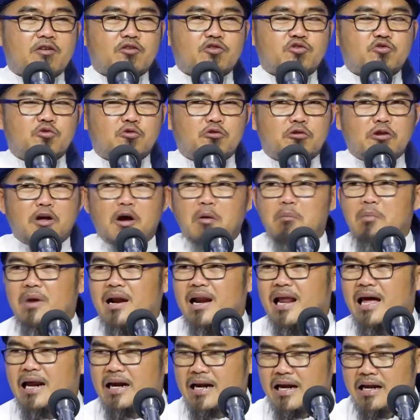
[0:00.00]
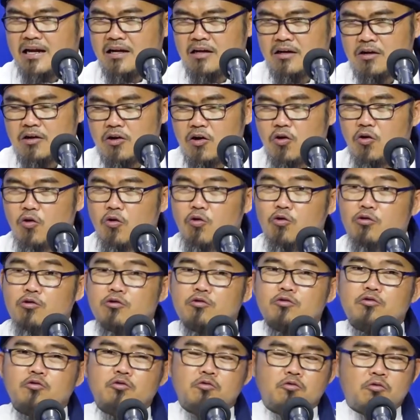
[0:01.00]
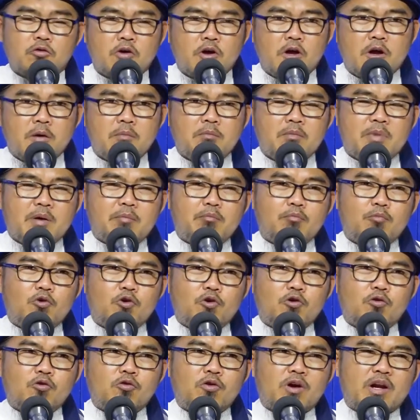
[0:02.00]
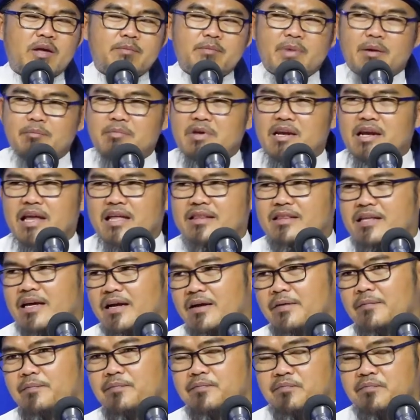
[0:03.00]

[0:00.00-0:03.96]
Rasulullah melarang untuk membunuh lima binatang.